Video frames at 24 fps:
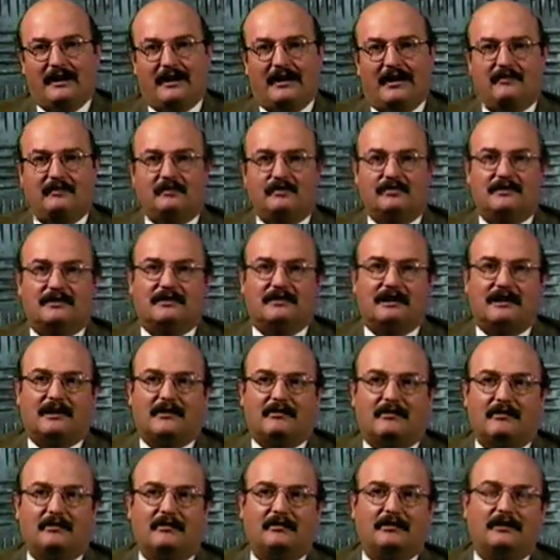hemos
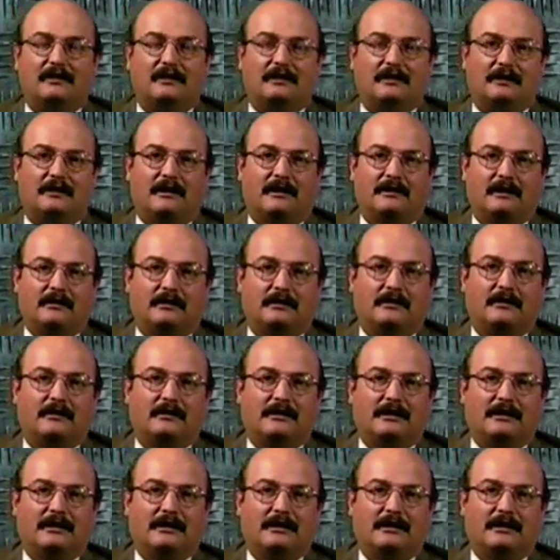estado eh, teniendo